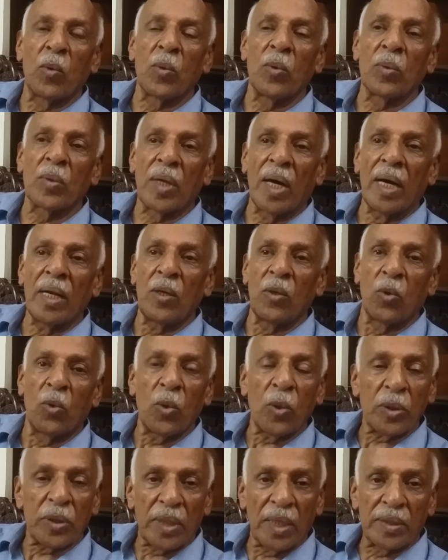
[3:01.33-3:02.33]
लोगों का
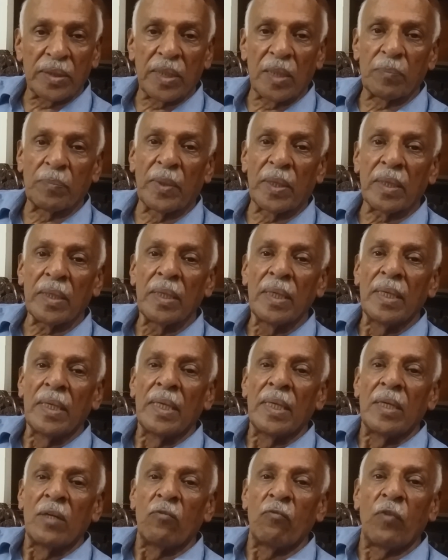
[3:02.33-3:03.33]
लोकतंत्र पर
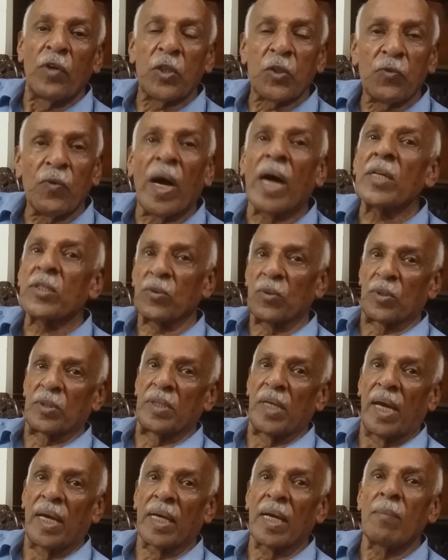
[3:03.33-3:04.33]
विश्वास उठ
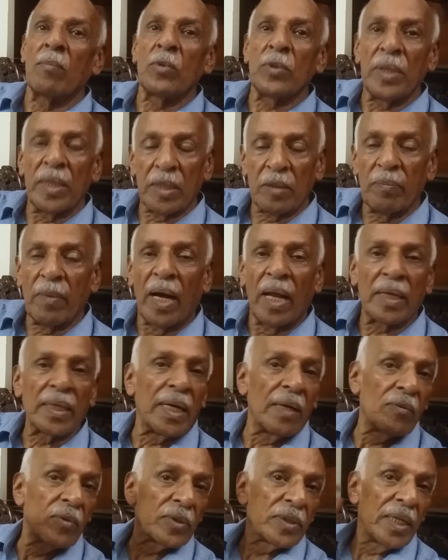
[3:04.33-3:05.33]
जाएगा मुझे इकबाल
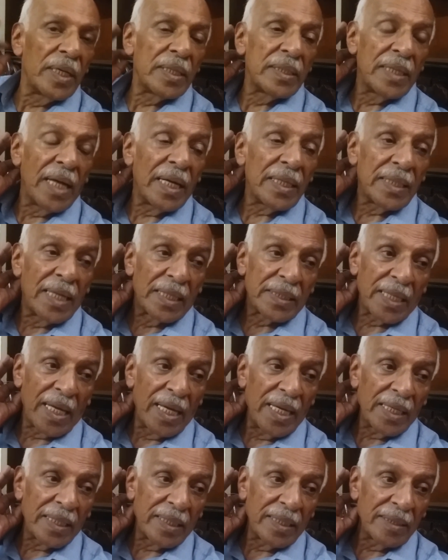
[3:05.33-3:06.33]
का वो शेर याद आता
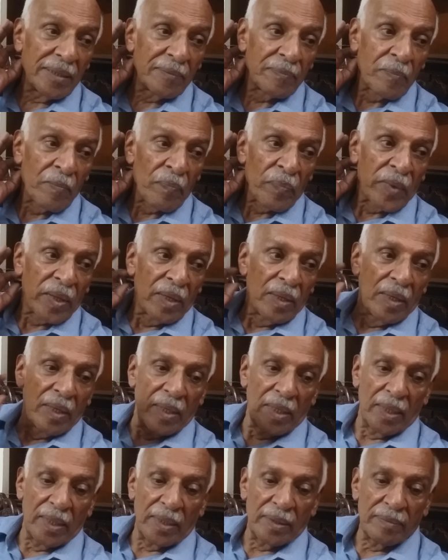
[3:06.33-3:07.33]
है कि
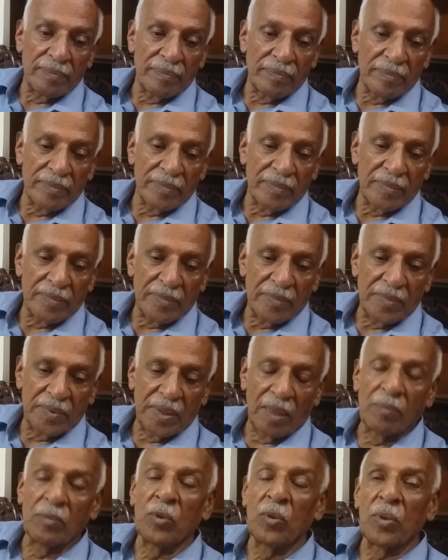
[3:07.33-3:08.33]

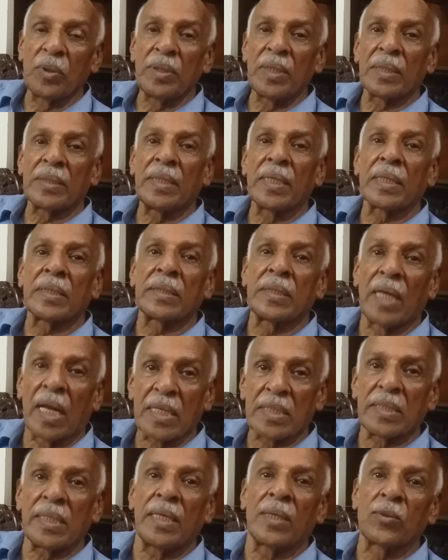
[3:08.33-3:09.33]
जमहूरीत एक
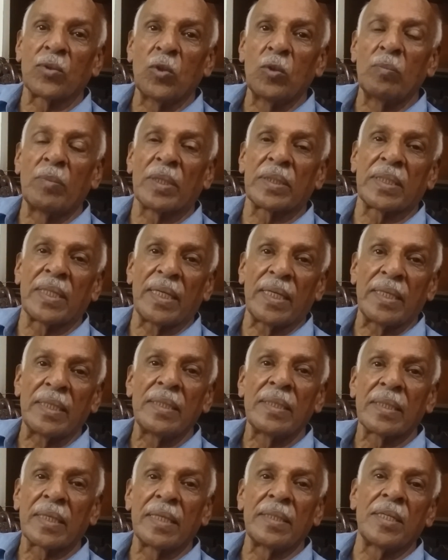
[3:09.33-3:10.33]
तर्ज हुकूमत है
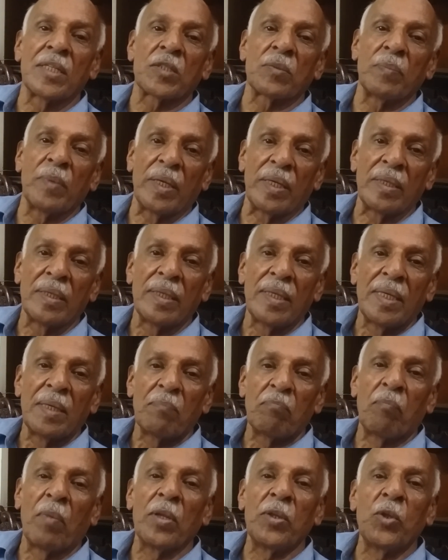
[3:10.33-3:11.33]
कि जिसमें
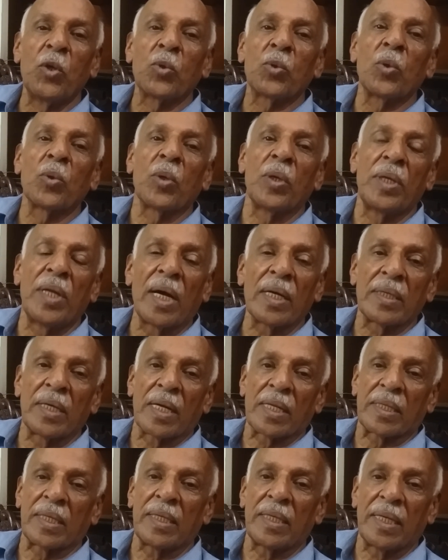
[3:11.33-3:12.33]
बंदों को गिना
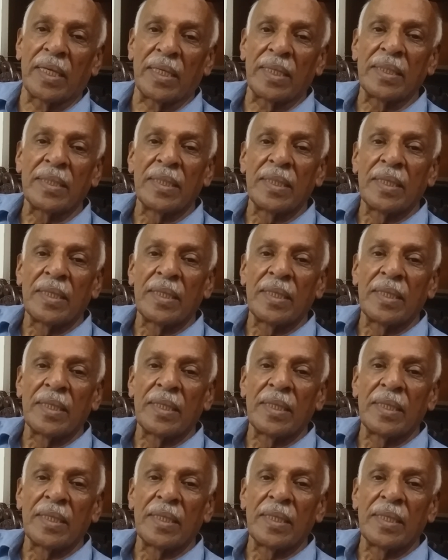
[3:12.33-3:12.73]
करते हैं